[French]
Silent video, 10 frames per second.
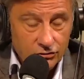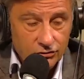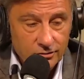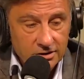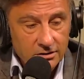je
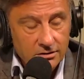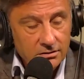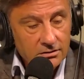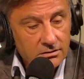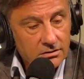suis
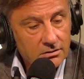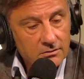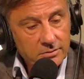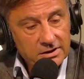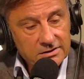euh,
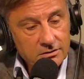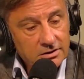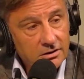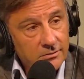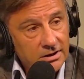président
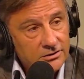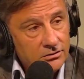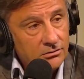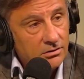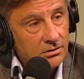des
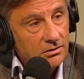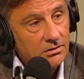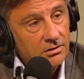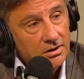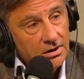commerçants euh,
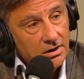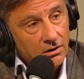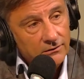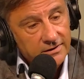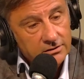
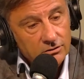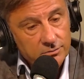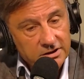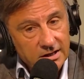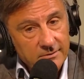en fait de
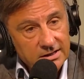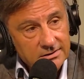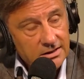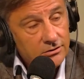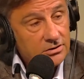l'EPICABES,
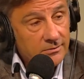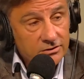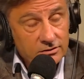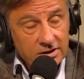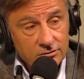qui est la deuxième
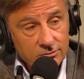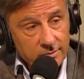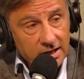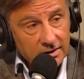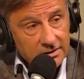association de
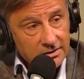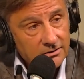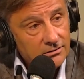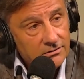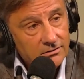Paris.
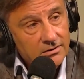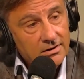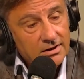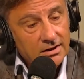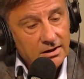Euh,
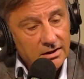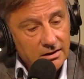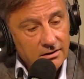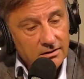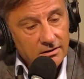
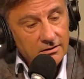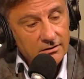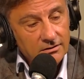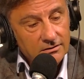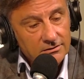et
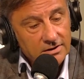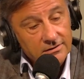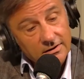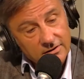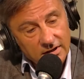ça,
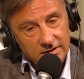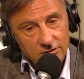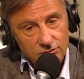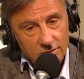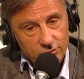c'était un
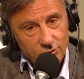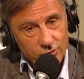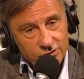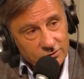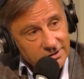cadeau un peu
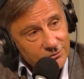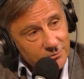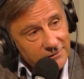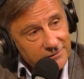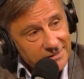empoisonné qu'on
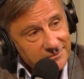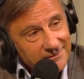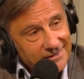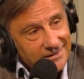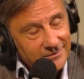m'a fait,
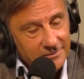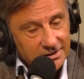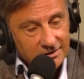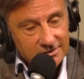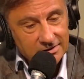
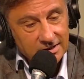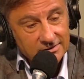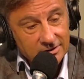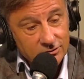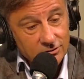mais c'était
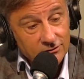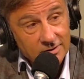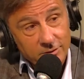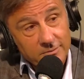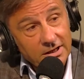assez étonnant. C'est
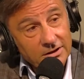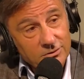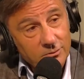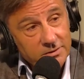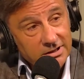le premier
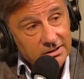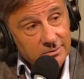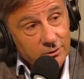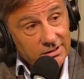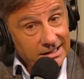agent immobilier qui
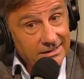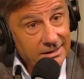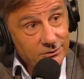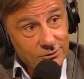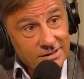prenait la
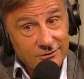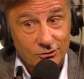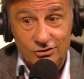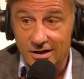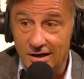tête de ça, parce
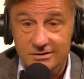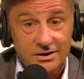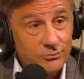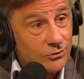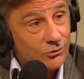qu'en général c'est
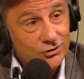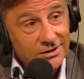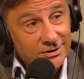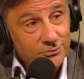des boulangers, des